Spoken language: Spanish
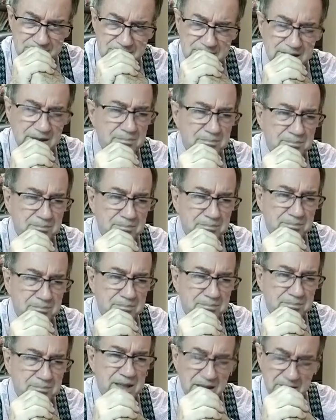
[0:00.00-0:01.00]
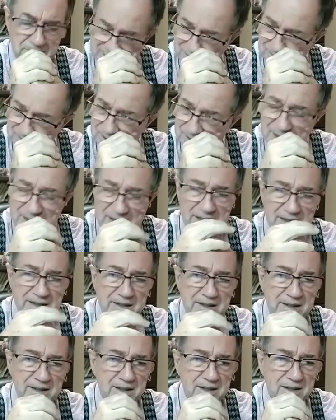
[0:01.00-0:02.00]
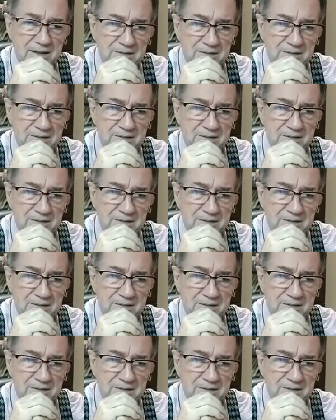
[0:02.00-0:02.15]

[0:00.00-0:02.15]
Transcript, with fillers: Y pídele perdón también a Daniel.